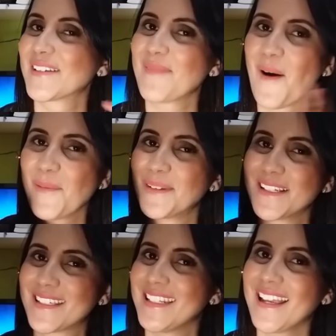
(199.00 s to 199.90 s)
Mas é uma
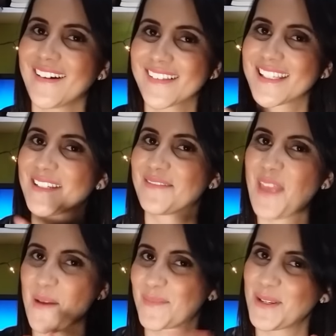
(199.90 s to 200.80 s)
obra genial, sério, eu
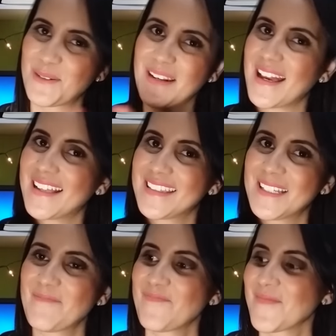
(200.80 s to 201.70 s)
fiquei
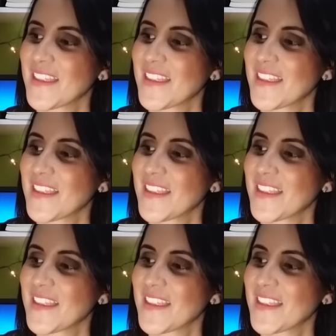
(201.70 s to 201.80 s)
apaixonada.